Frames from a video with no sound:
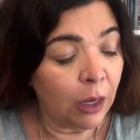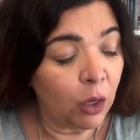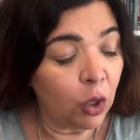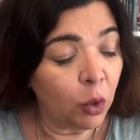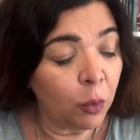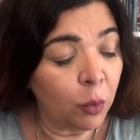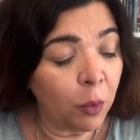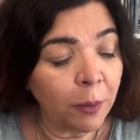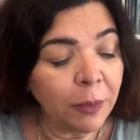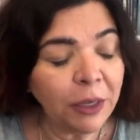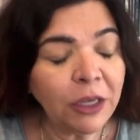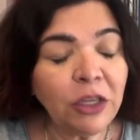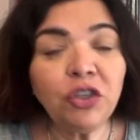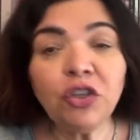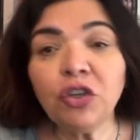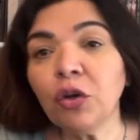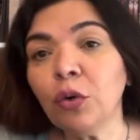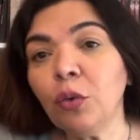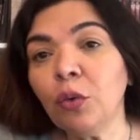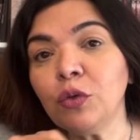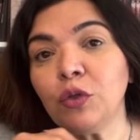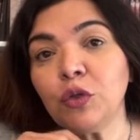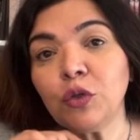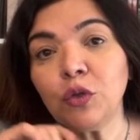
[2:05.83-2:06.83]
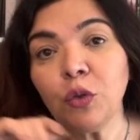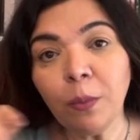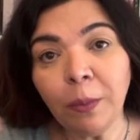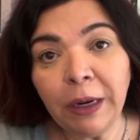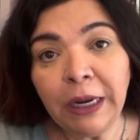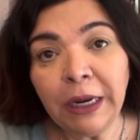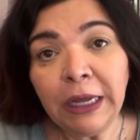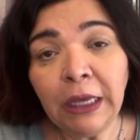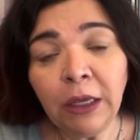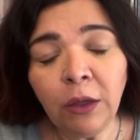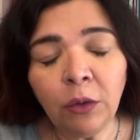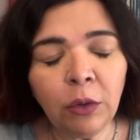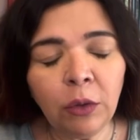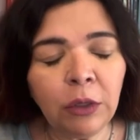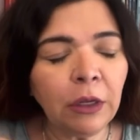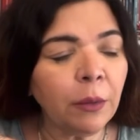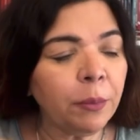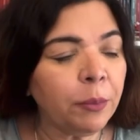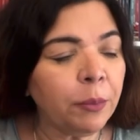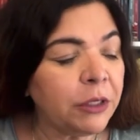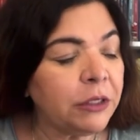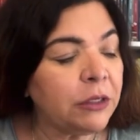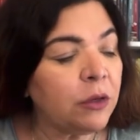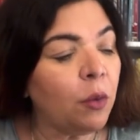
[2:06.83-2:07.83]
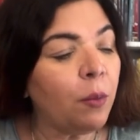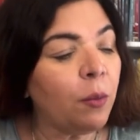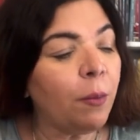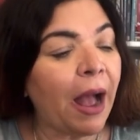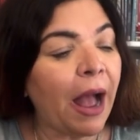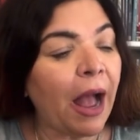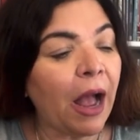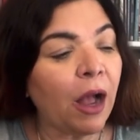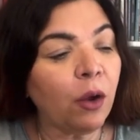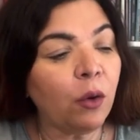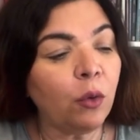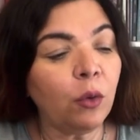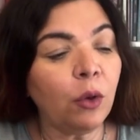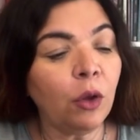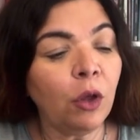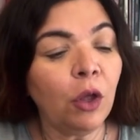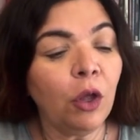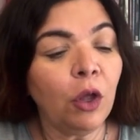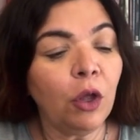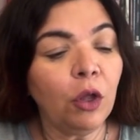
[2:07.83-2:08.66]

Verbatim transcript: Normalmente eu sublinho e depois eu marco